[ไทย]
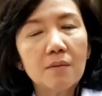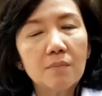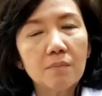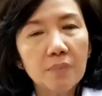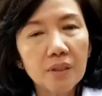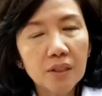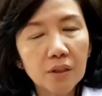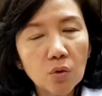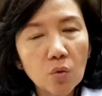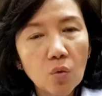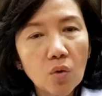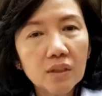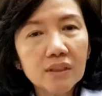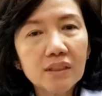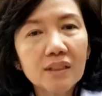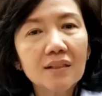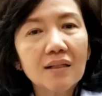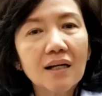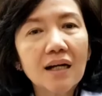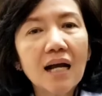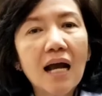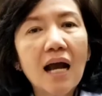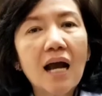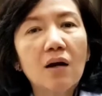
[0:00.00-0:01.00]
มีตัว
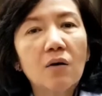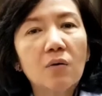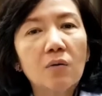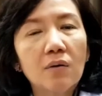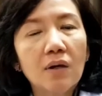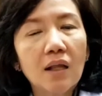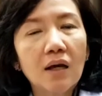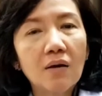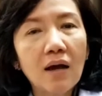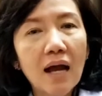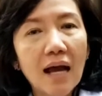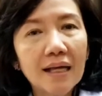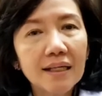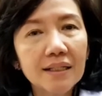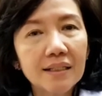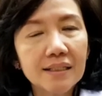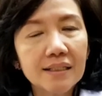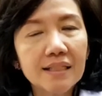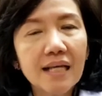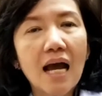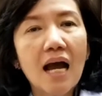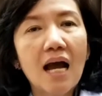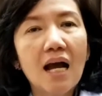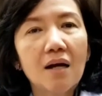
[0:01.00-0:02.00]
เชื้อเขาแล้วไอ
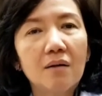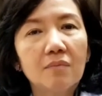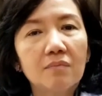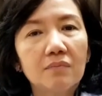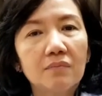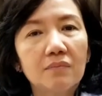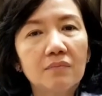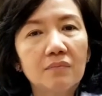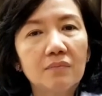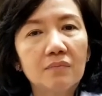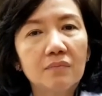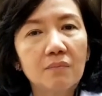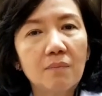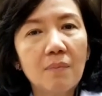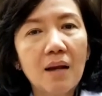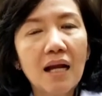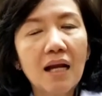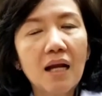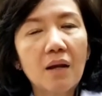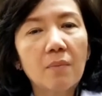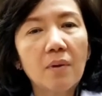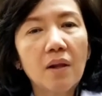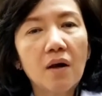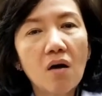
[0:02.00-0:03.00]
จามมา
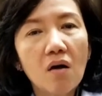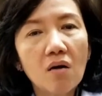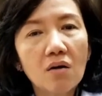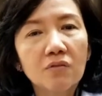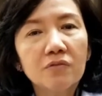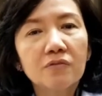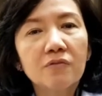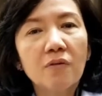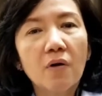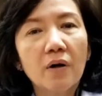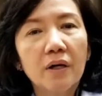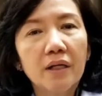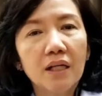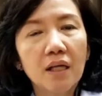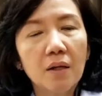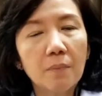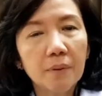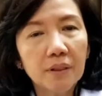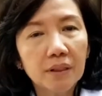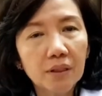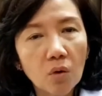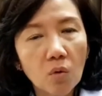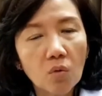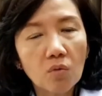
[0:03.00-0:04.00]
กับละอองฝอยแล้ว
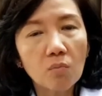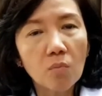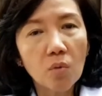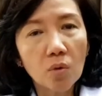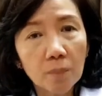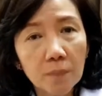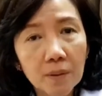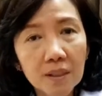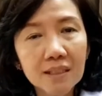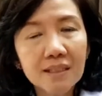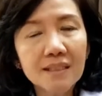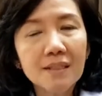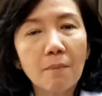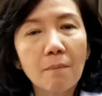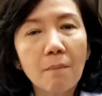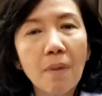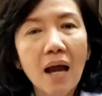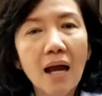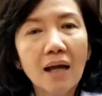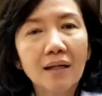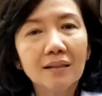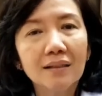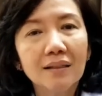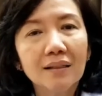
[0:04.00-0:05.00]
ไปตกบนพื้นสัม
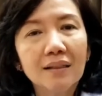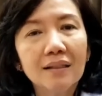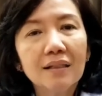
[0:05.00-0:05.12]
ผัส